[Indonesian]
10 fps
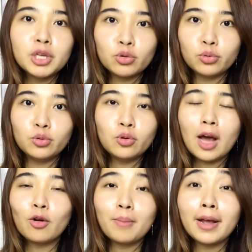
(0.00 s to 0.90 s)
gitu
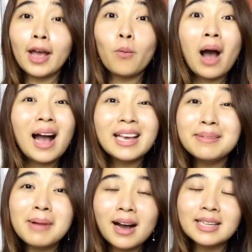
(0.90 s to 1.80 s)
aroma yang
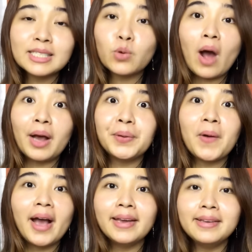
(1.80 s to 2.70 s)
wangi banget
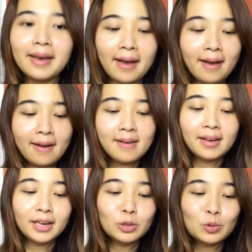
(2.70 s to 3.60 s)
sewangi-wanginya
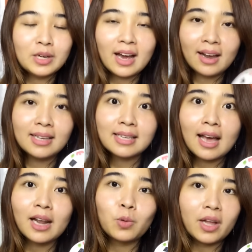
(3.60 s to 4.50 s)
itu dari
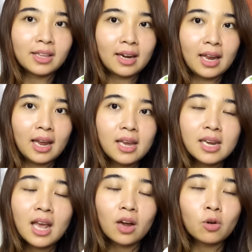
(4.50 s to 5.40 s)
Scarlett Whitening
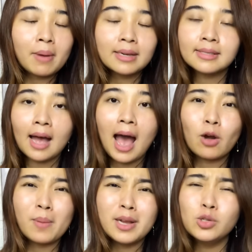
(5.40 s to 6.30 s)
ini yang romansa
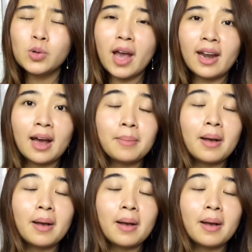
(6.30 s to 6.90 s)
aromanya juga enak